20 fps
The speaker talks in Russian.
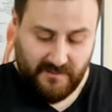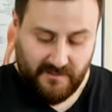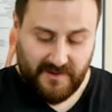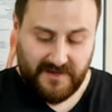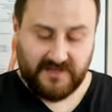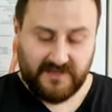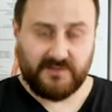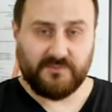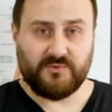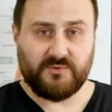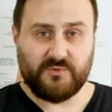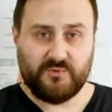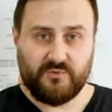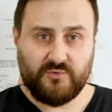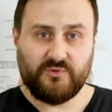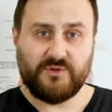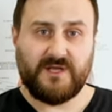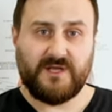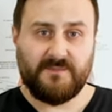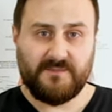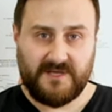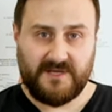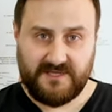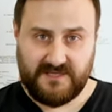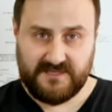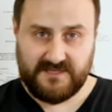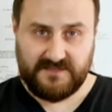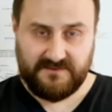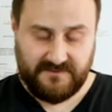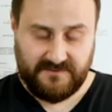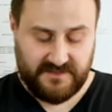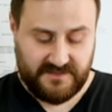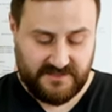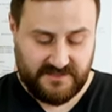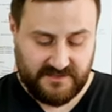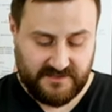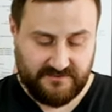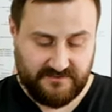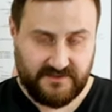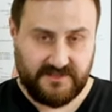поэтому руку нам надо
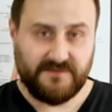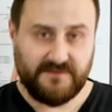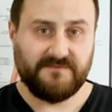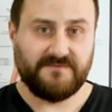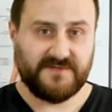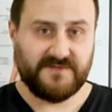зафиксировать